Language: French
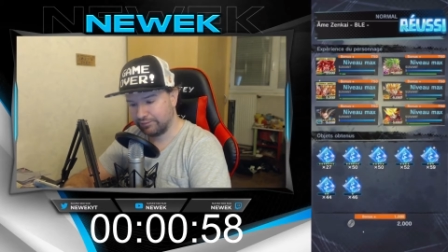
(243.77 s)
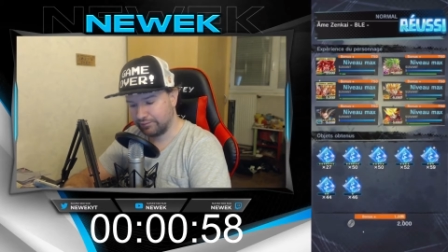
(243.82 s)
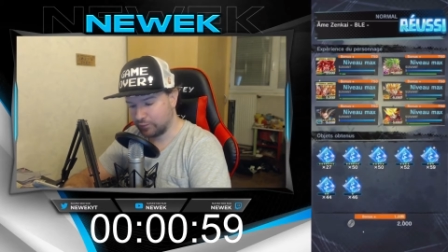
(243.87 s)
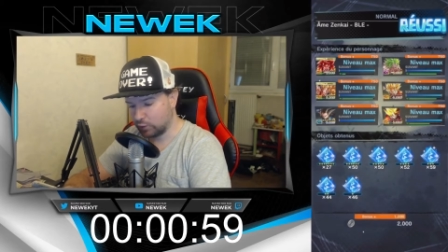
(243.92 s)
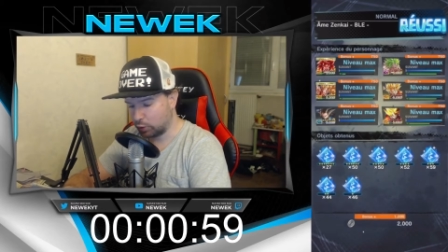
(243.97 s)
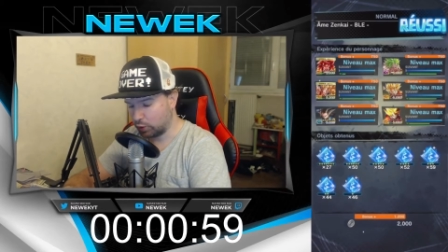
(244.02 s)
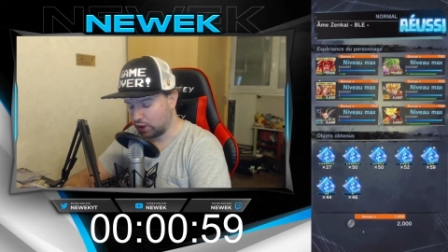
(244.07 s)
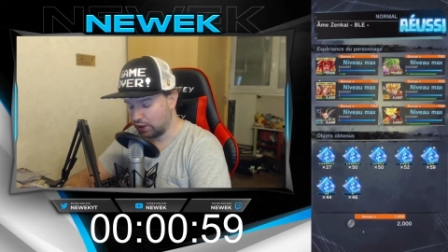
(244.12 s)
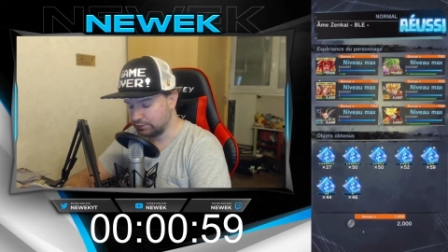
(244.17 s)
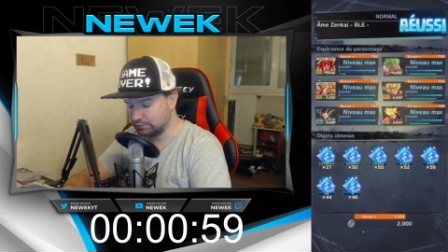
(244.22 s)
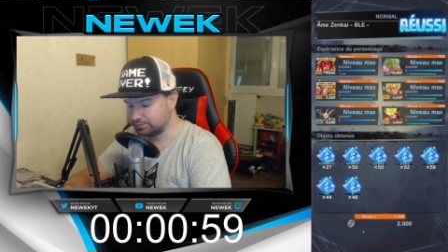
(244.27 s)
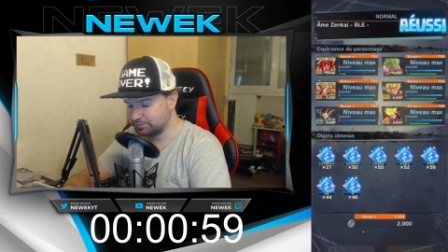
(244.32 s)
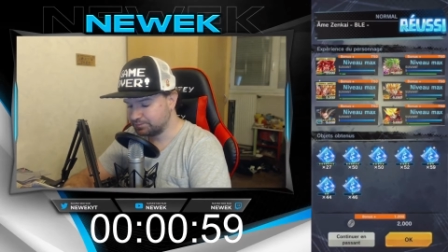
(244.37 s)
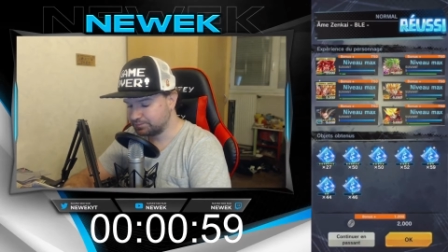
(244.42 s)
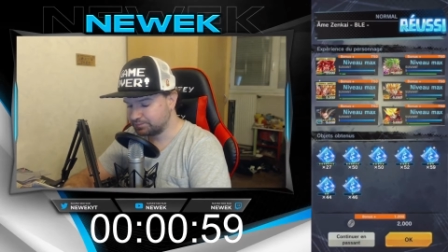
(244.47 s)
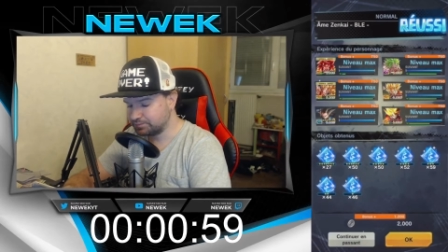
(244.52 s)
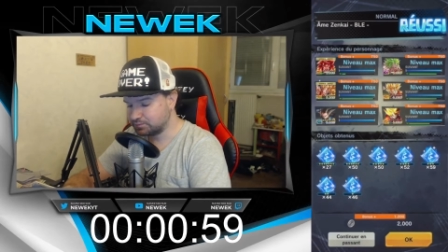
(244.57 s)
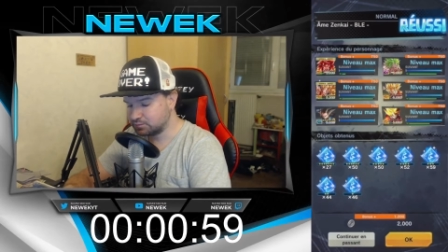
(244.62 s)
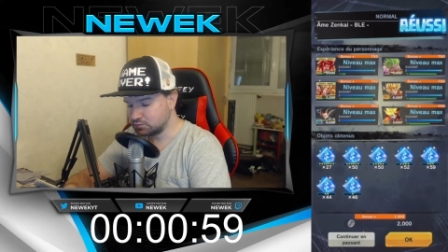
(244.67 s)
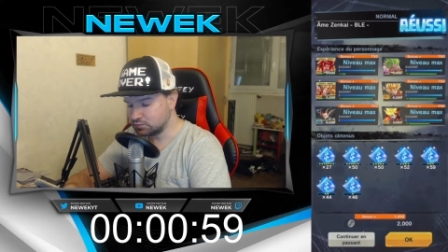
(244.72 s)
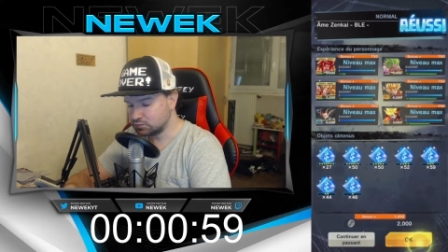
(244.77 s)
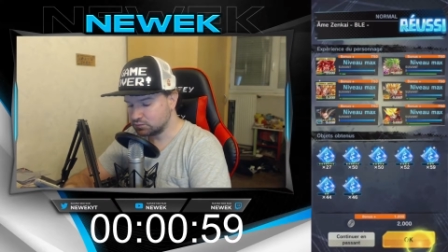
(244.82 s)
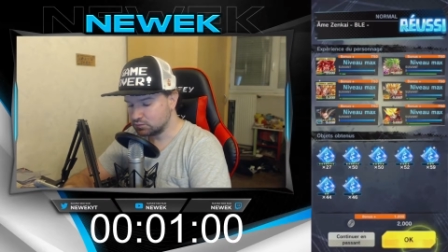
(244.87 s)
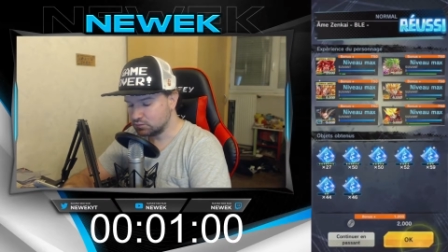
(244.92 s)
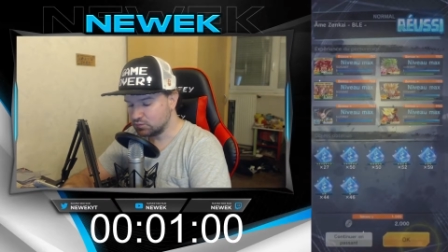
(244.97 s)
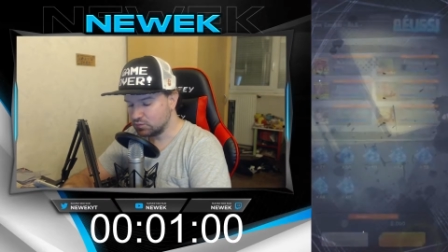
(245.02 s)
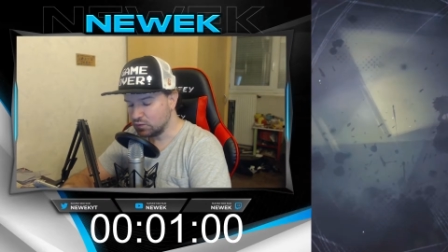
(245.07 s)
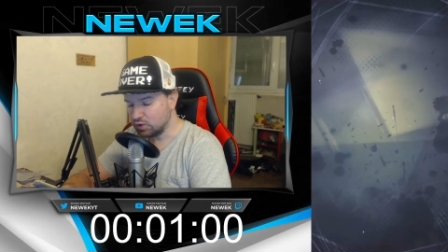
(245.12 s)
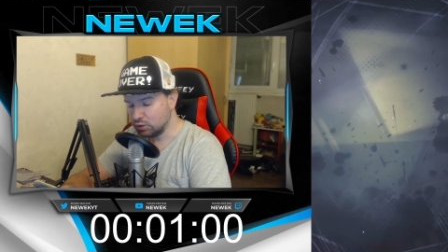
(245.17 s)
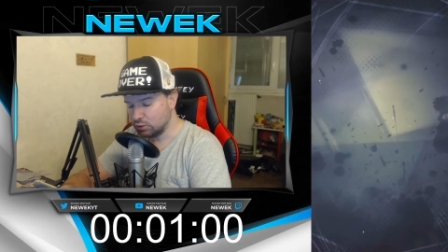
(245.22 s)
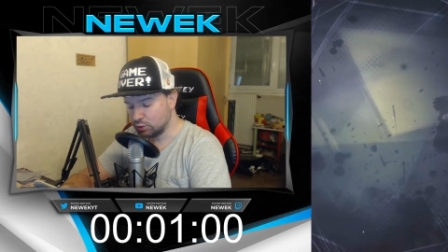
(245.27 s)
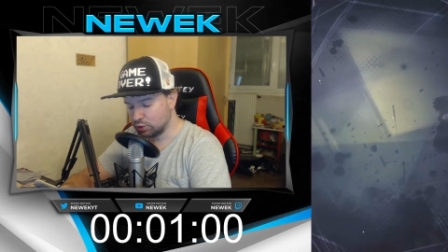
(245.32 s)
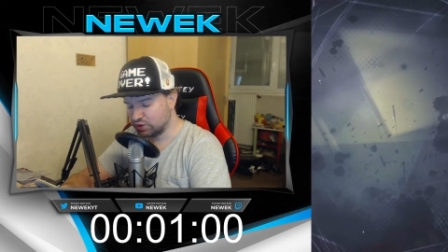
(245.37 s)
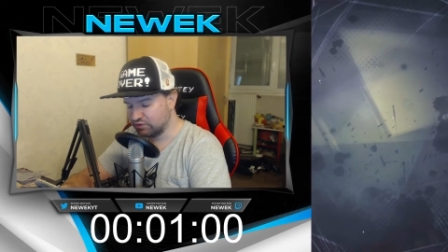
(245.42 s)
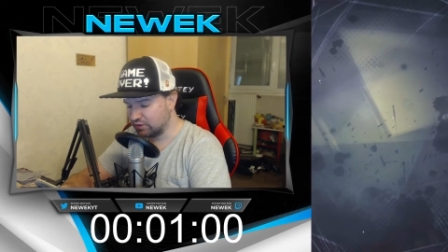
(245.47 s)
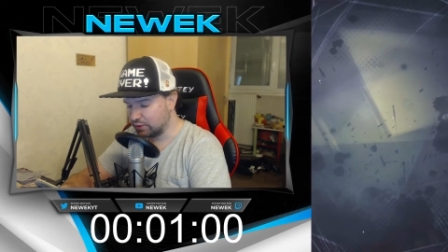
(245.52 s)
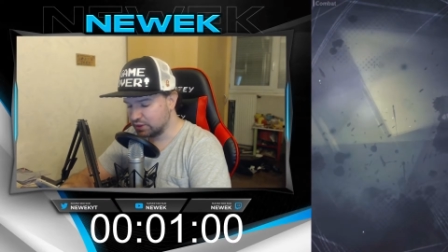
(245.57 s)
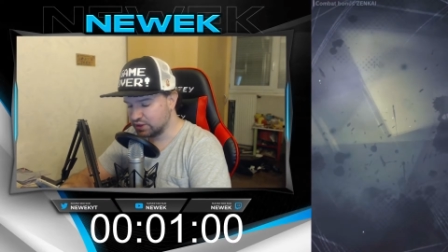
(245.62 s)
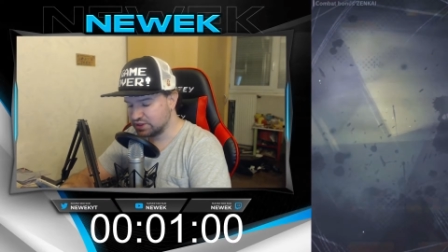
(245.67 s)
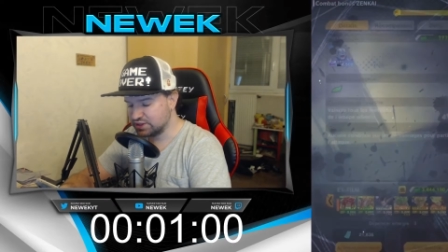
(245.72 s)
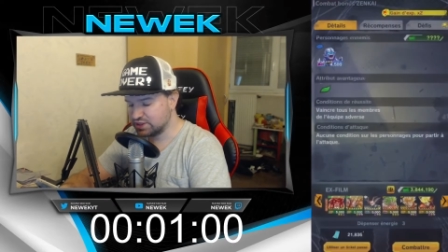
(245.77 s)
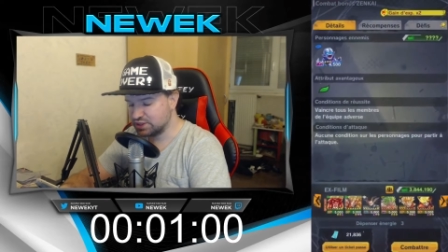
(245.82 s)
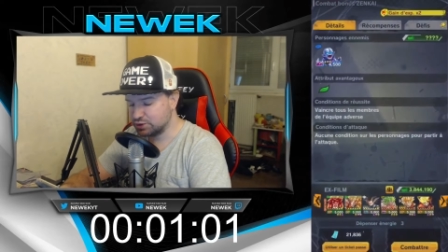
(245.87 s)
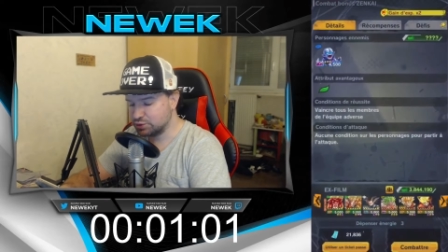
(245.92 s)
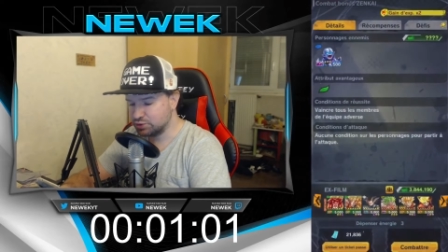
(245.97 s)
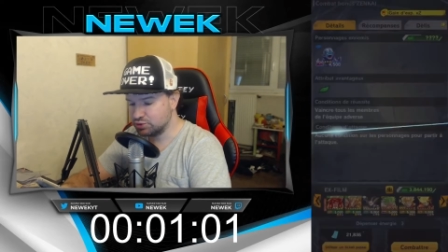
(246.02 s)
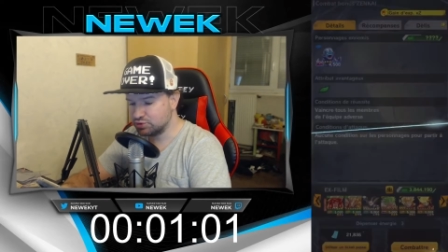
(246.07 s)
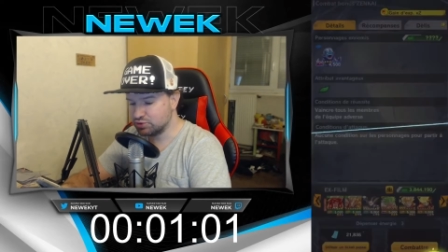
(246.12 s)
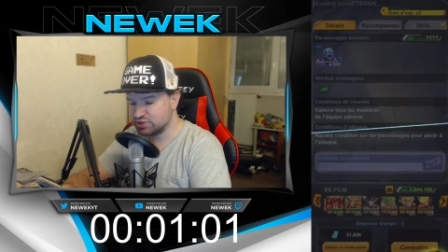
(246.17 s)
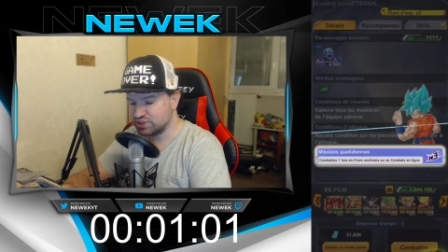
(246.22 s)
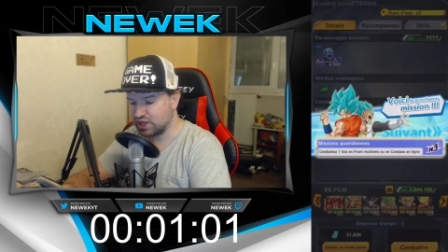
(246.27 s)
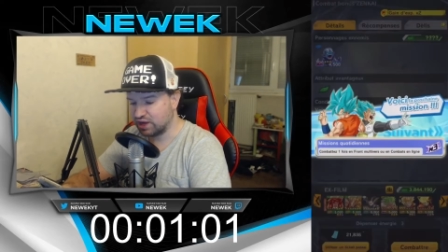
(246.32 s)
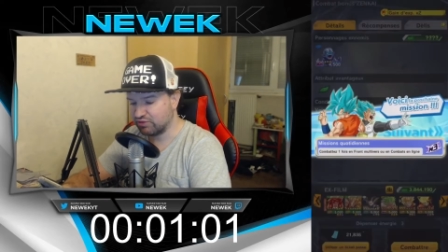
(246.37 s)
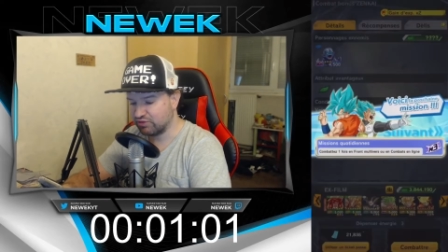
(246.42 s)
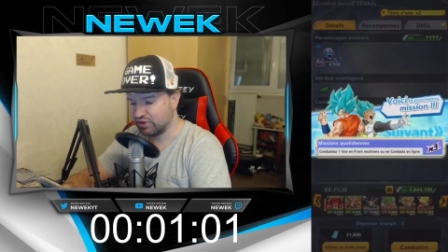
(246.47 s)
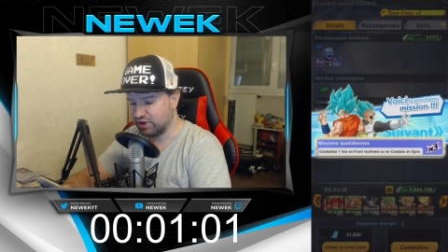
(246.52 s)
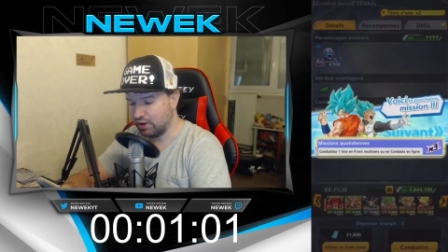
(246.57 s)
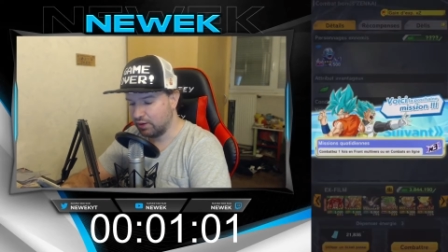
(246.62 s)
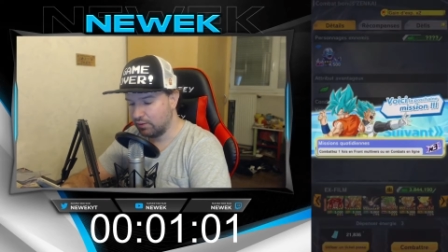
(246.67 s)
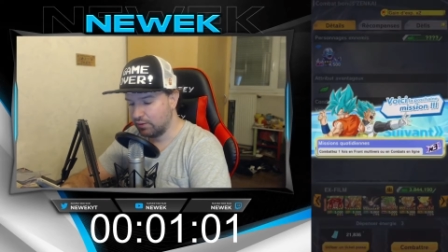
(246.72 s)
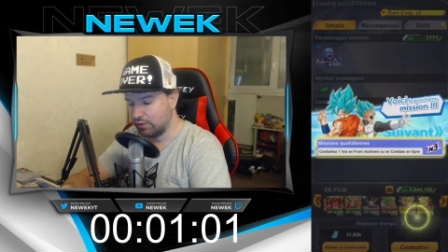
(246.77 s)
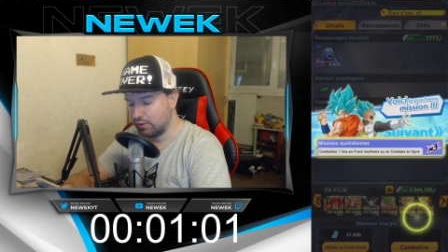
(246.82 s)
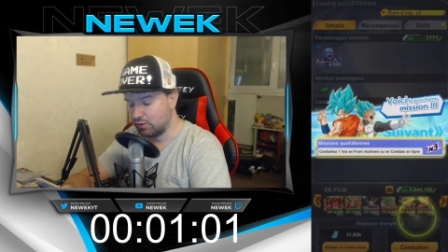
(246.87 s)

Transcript: Ok Donc il va en rester juste ça à faire.